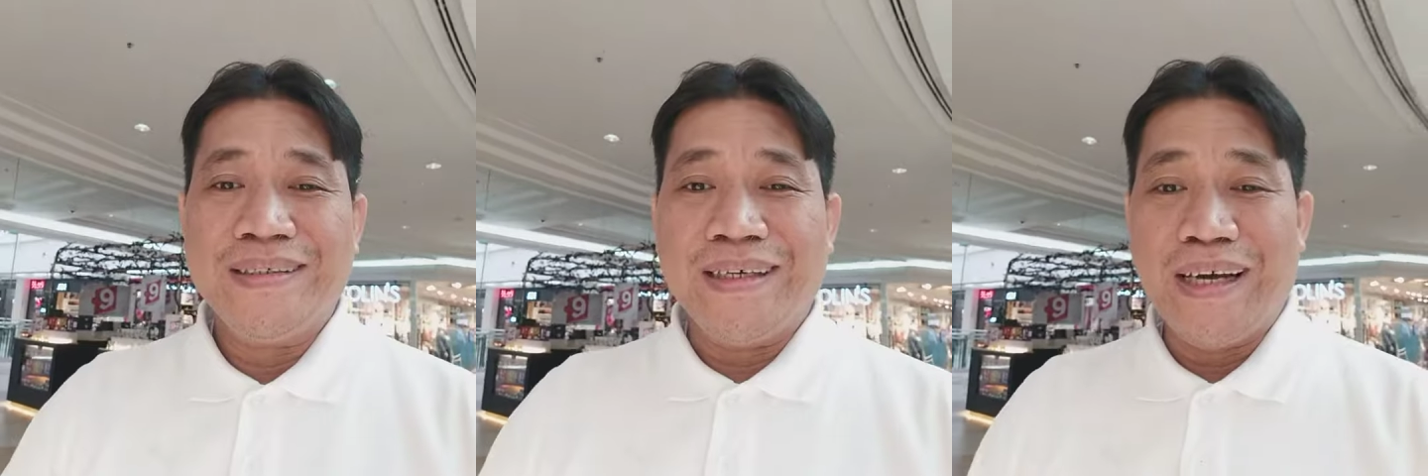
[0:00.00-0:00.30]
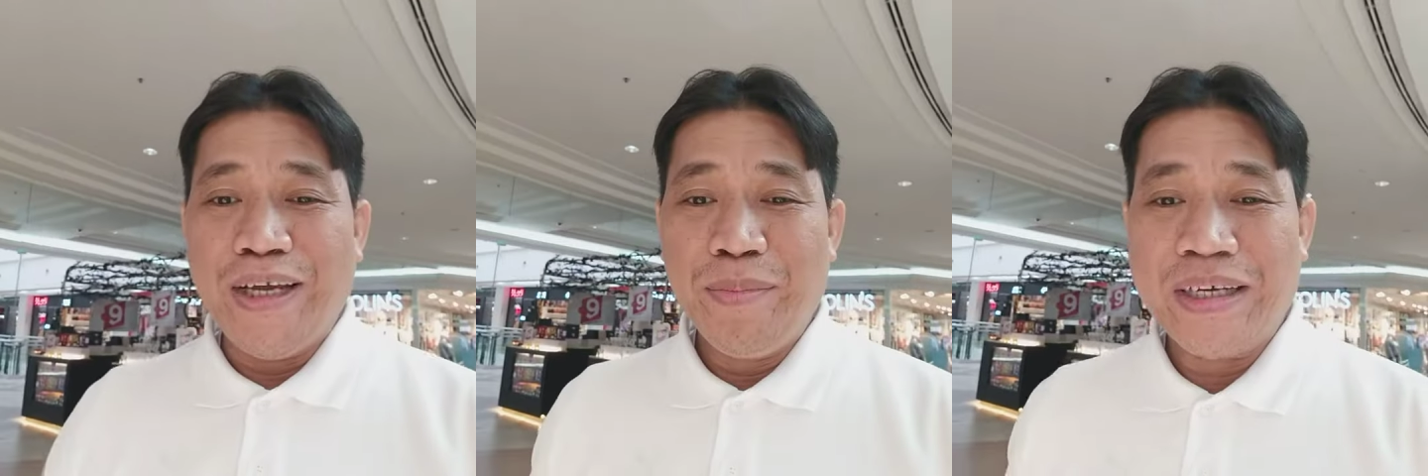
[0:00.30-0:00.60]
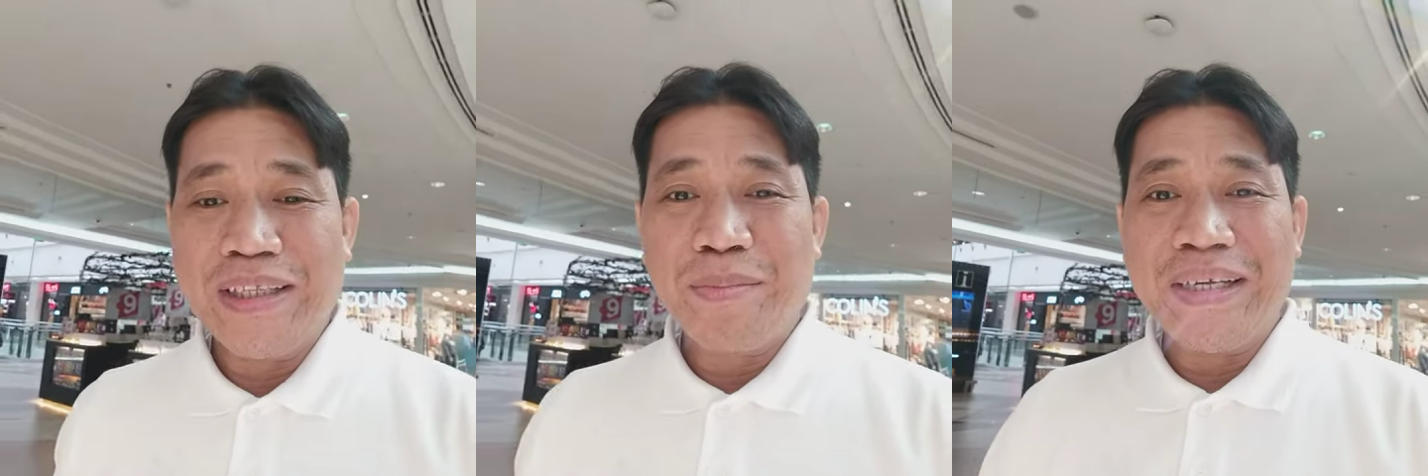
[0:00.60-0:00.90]
Hi,
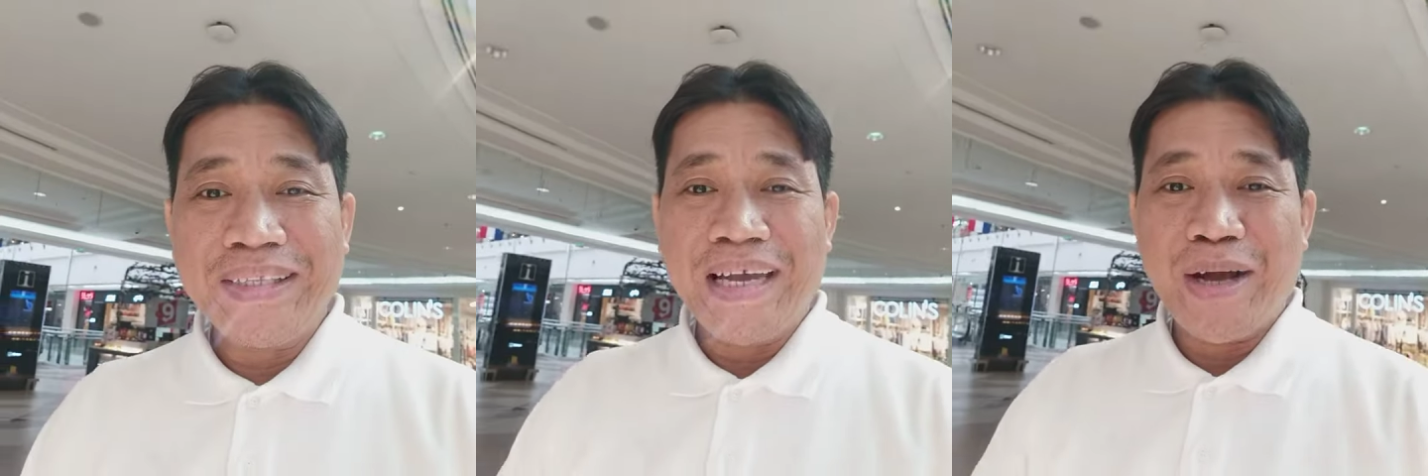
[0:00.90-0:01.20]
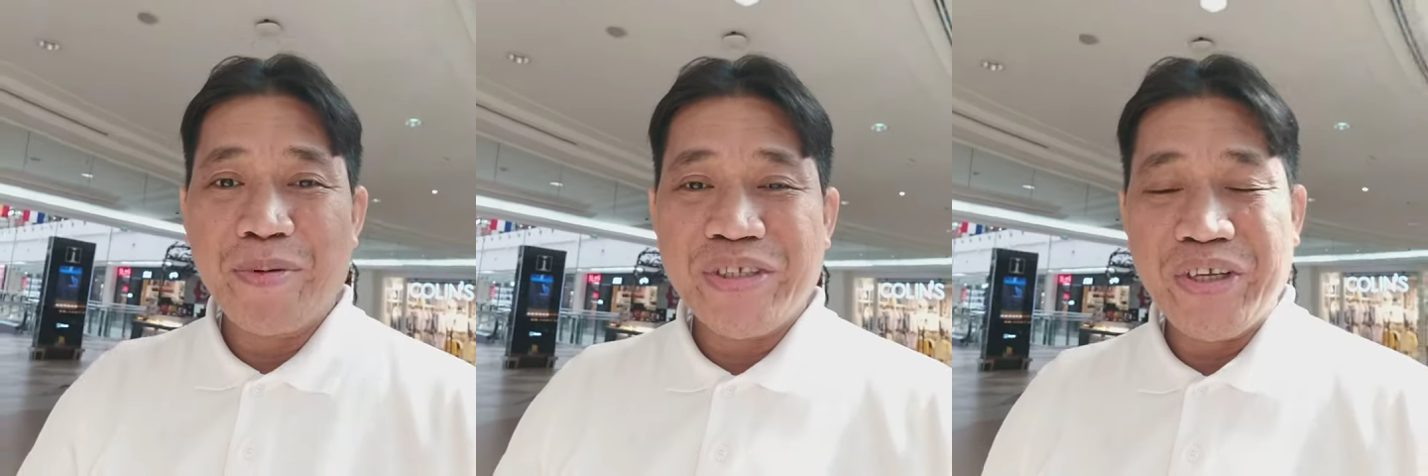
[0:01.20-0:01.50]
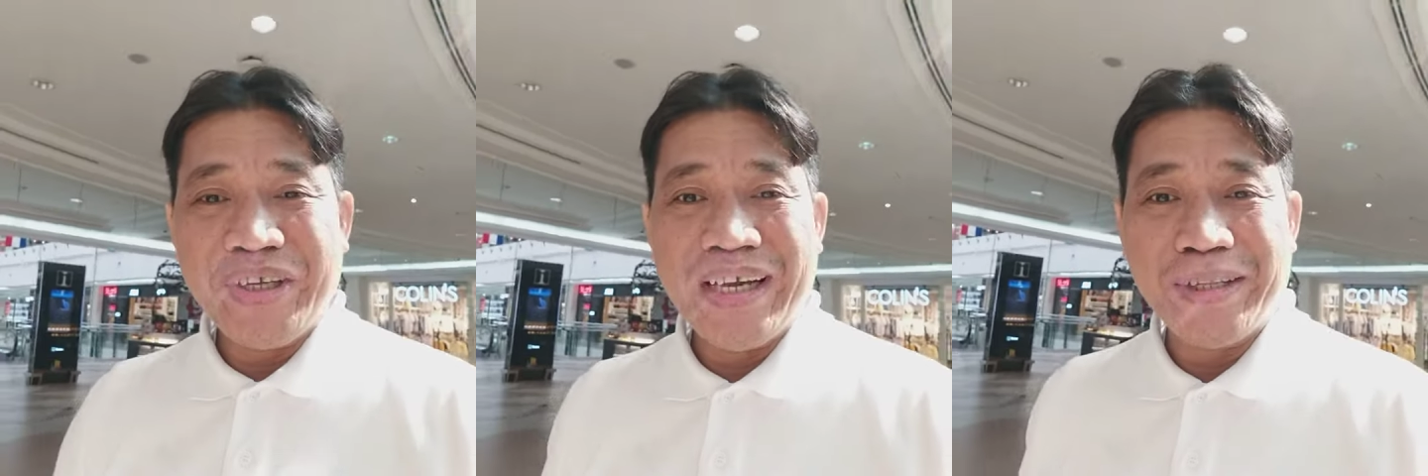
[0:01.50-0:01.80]
magandang magandang hapon sa
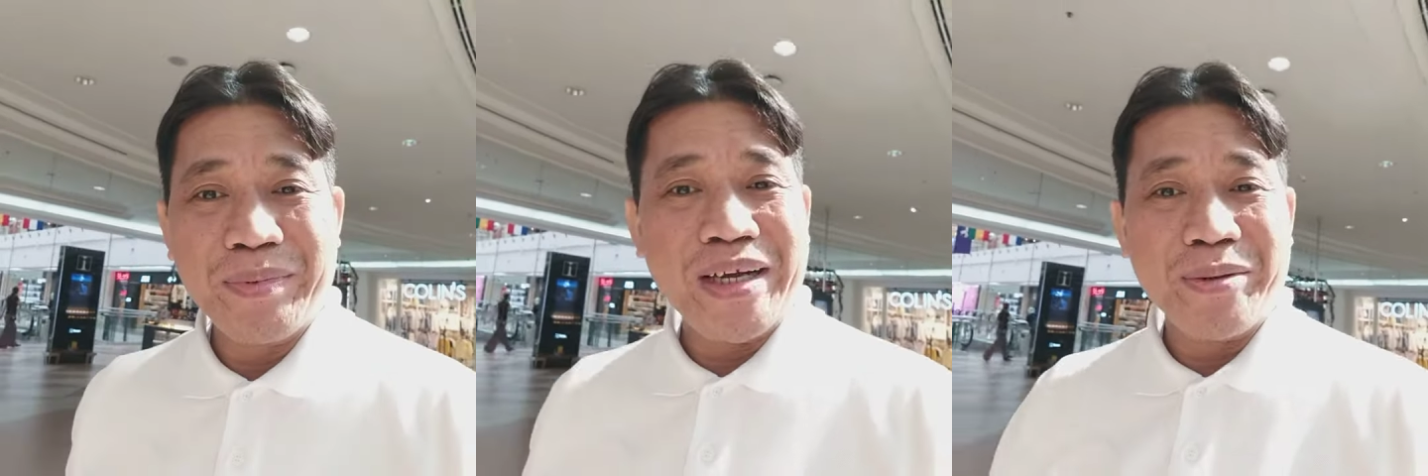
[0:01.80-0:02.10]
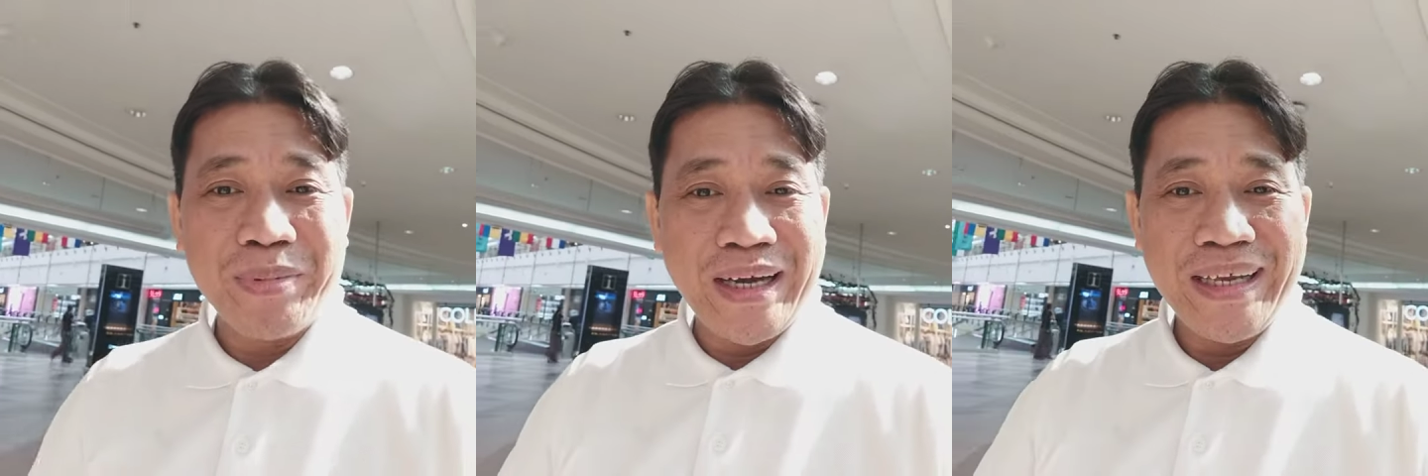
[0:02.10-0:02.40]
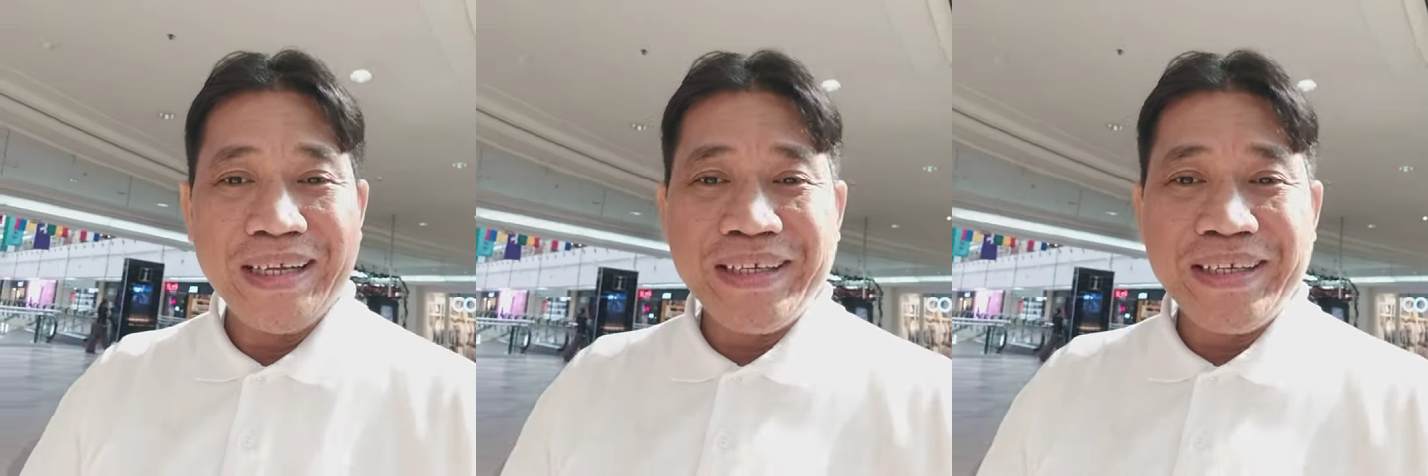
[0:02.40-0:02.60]
inyong lahat mga kabayan.